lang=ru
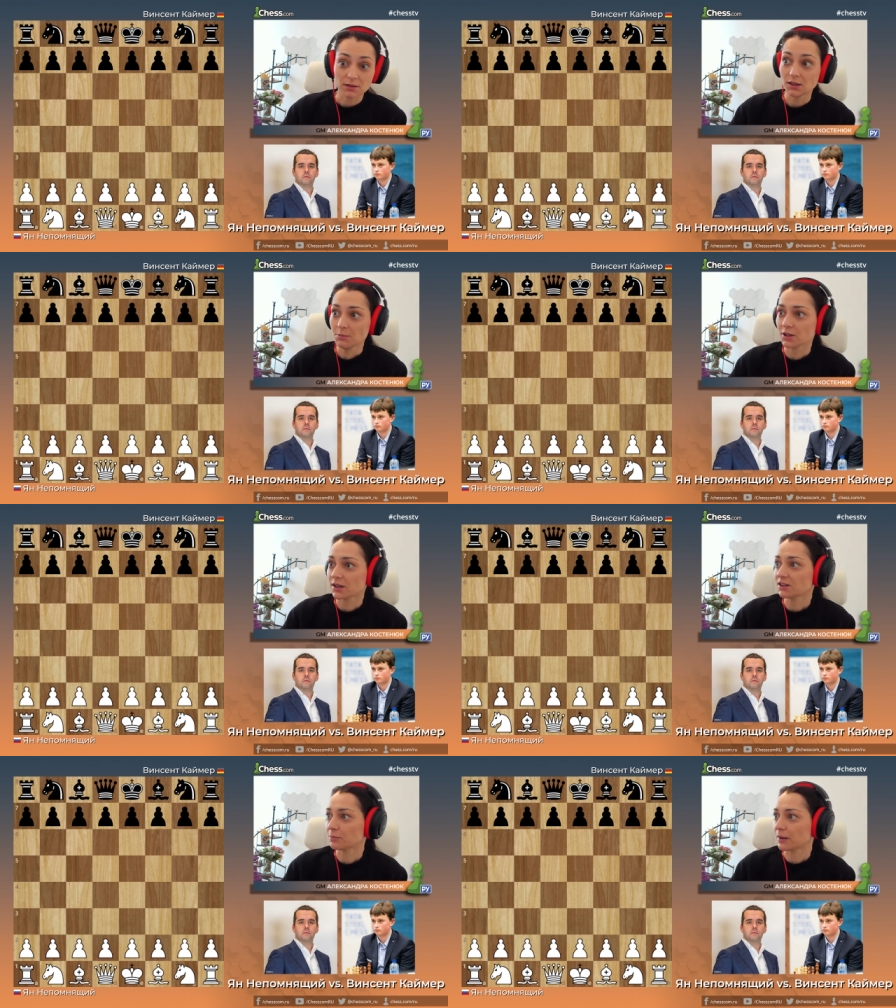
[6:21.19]
Именно
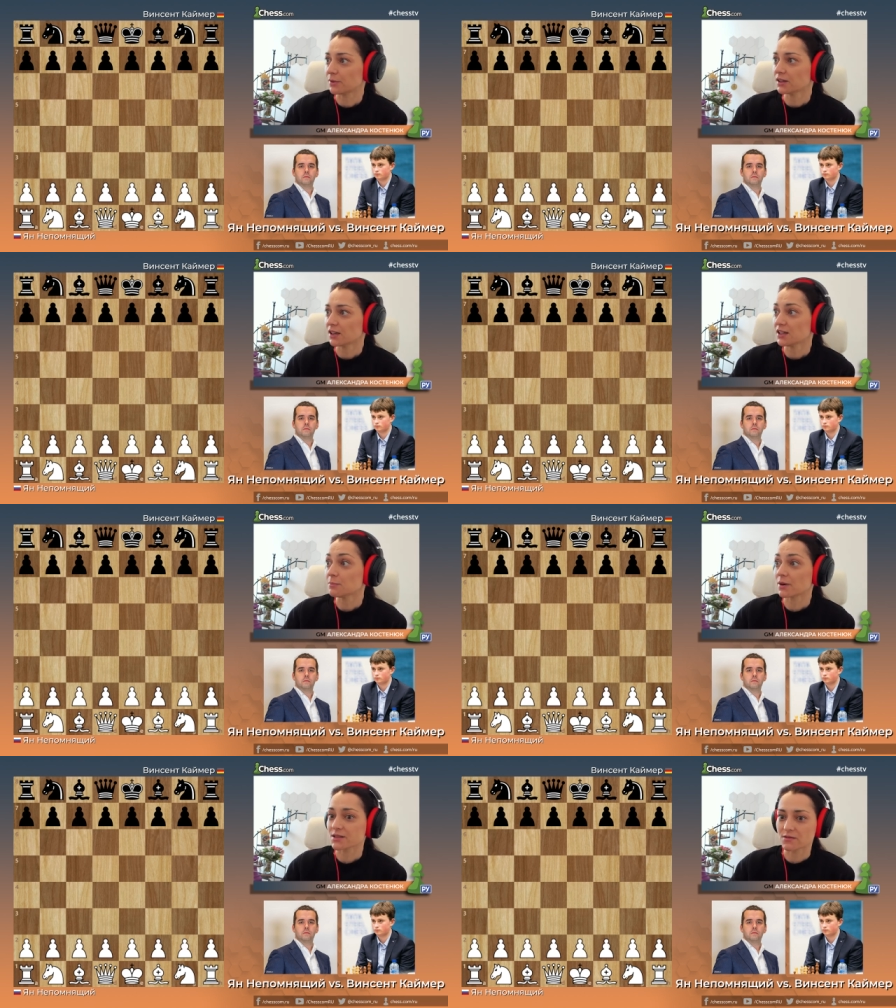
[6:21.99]
эта победа и
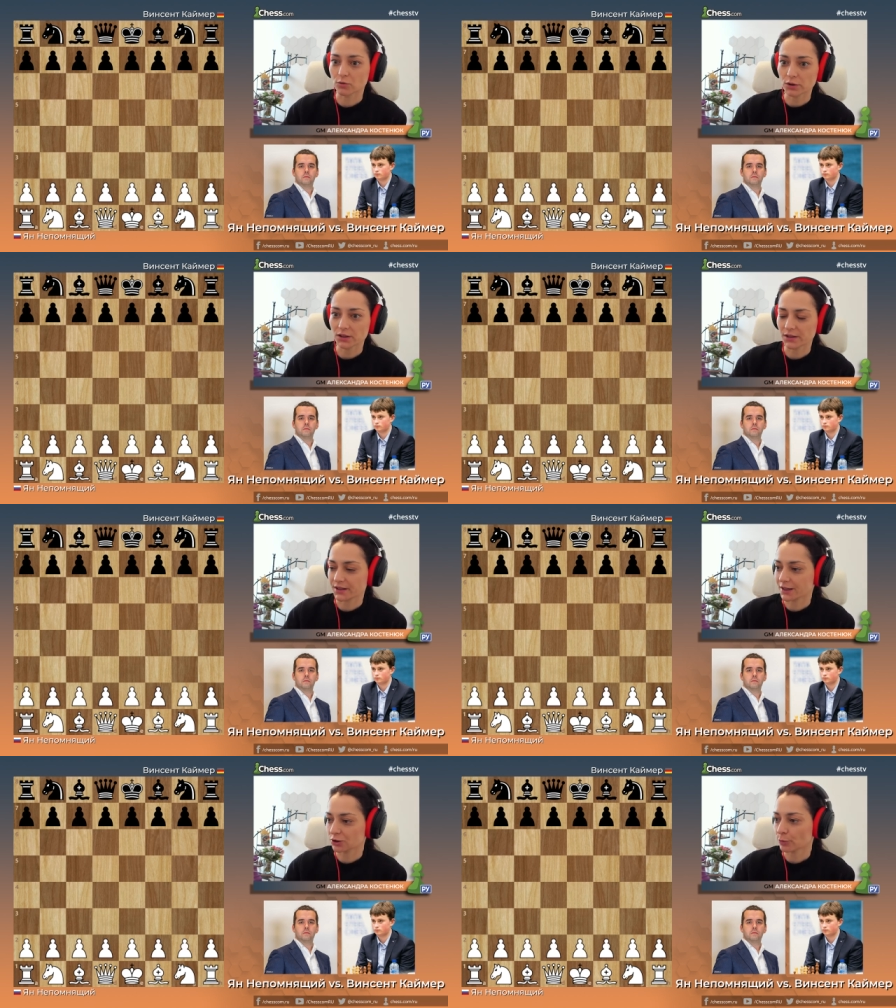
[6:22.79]
позволила
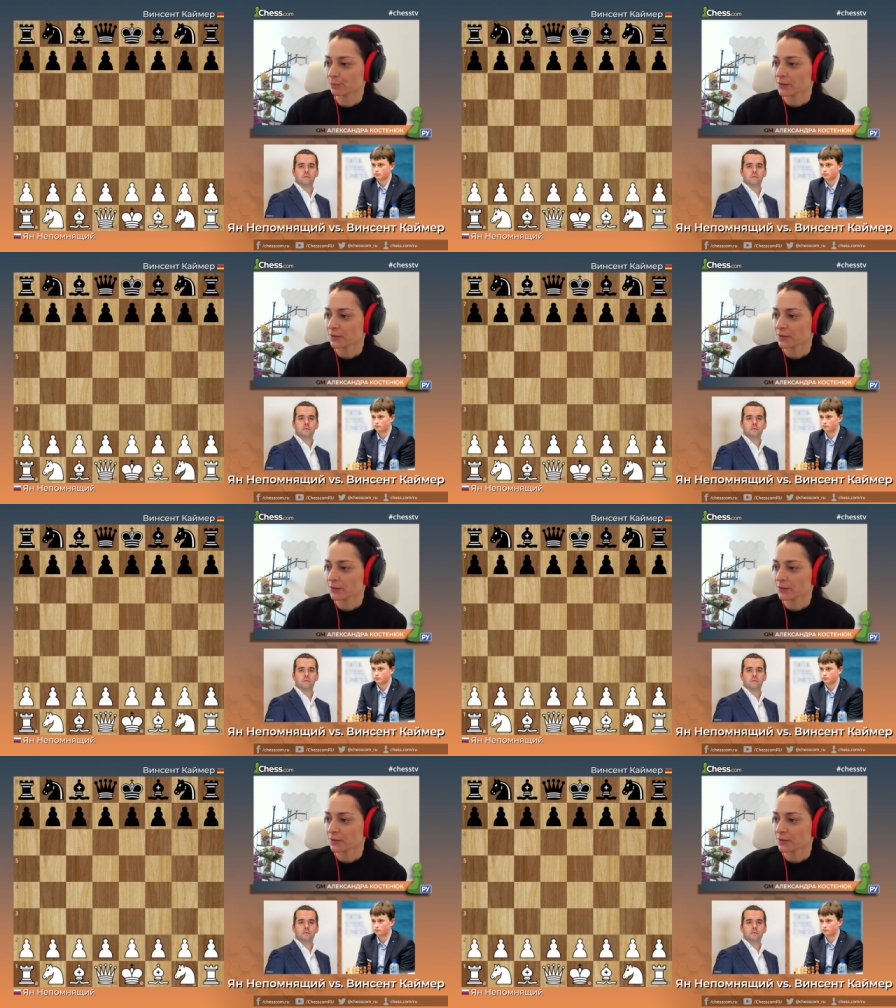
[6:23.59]
Яну